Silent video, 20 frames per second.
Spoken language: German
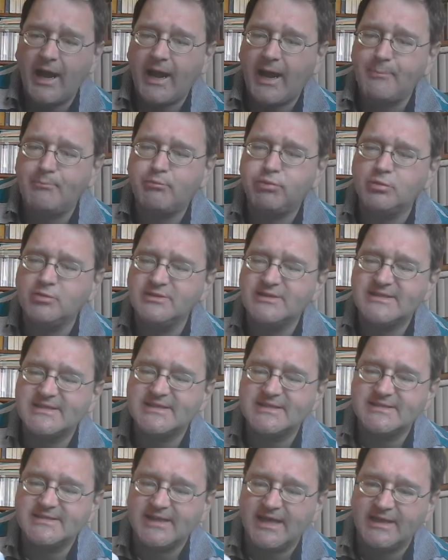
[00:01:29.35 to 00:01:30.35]

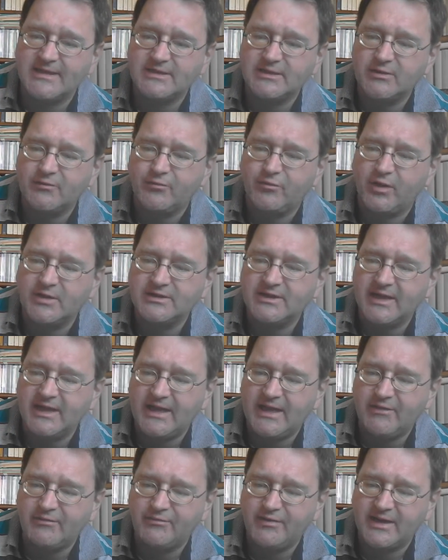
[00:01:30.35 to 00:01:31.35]
Rapunzels Ende von
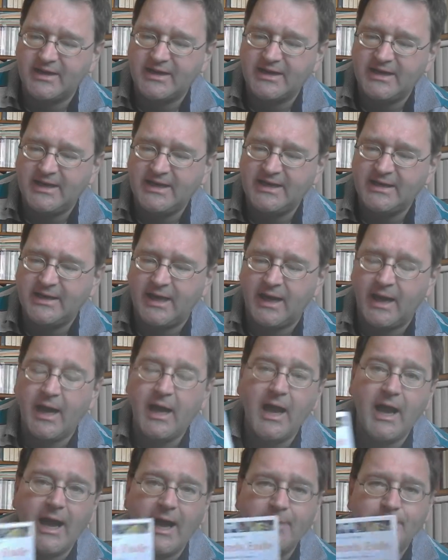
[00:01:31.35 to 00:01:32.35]
Eva Klingler,
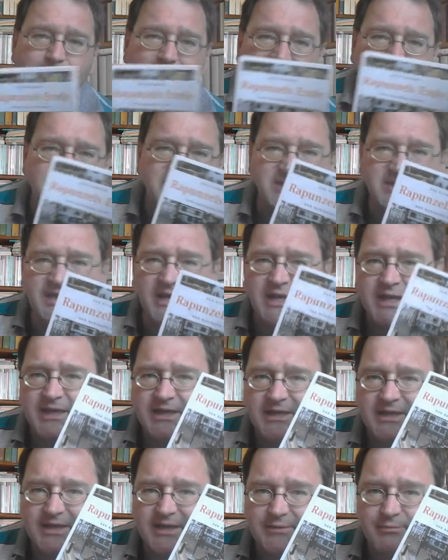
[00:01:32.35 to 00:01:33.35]
ein badischer
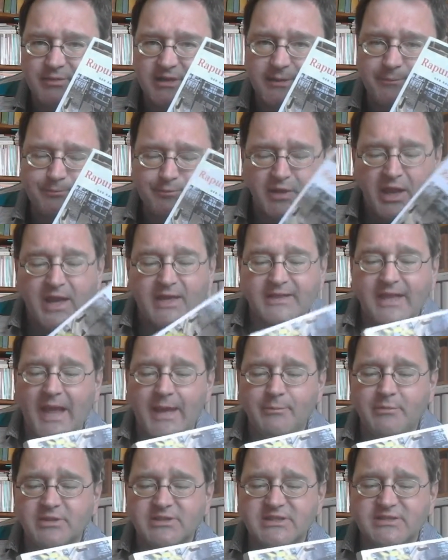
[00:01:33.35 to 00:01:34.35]
Krimi. Der
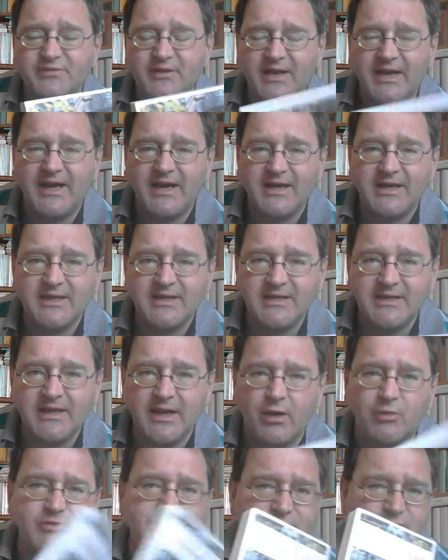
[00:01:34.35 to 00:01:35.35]
Emmons Verlag
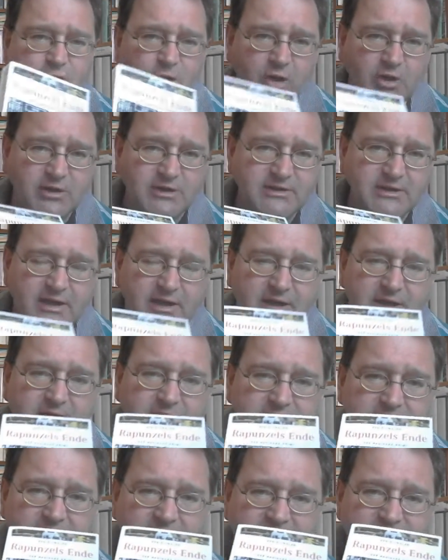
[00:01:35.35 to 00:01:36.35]
hier aus Köln äh,